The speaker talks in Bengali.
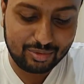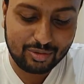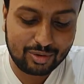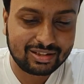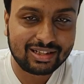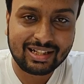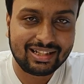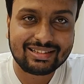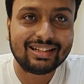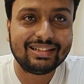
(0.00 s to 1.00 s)
মন বসে না
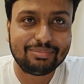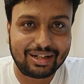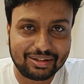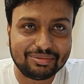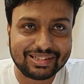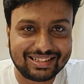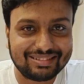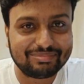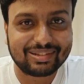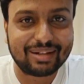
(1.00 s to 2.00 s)
রেসাদের ভাগ হবে
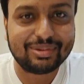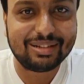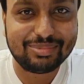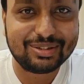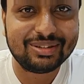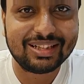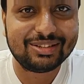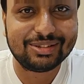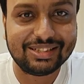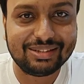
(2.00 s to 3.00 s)
না ক্যামেরার পেছন
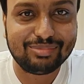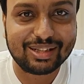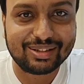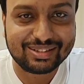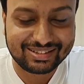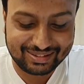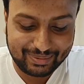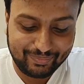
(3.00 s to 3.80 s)
থেকে যতই জিব্বার করো